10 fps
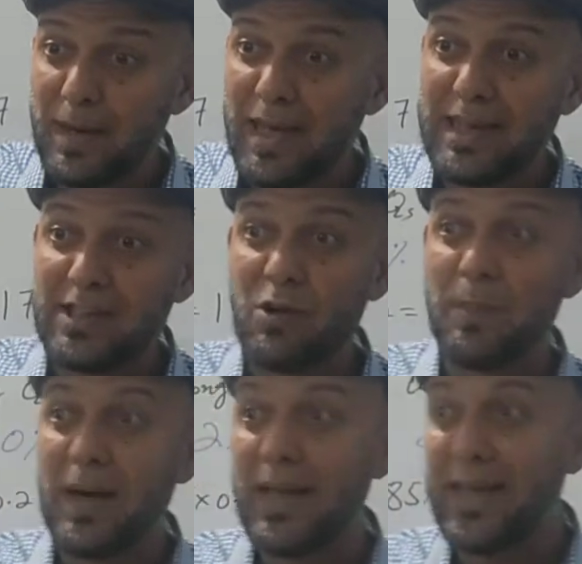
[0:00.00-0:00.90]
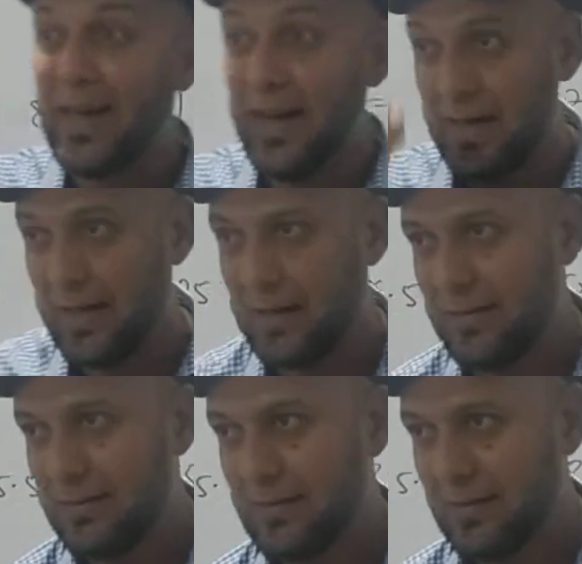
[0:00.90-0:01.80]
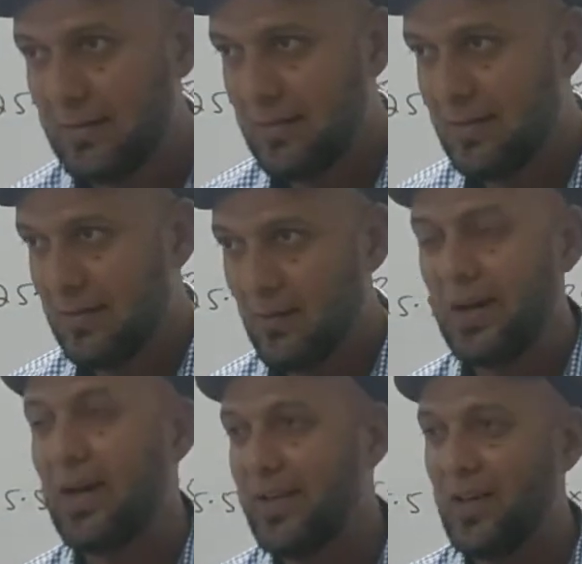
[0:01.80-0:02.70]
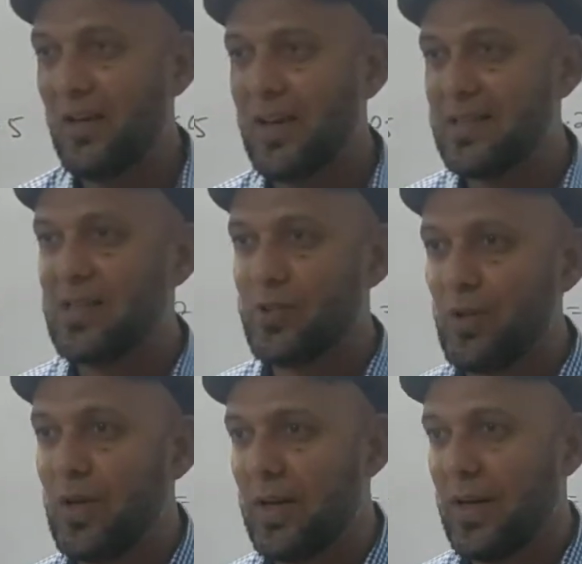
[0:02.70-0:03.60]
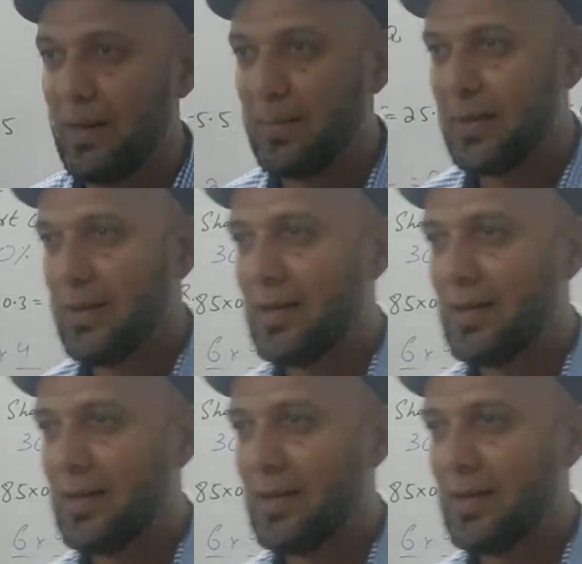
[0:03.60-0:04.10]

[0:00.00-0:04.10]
पढ़ाया था वो पढ़ के आना वरना वीडियो लेक्चर सुन लेना है भाई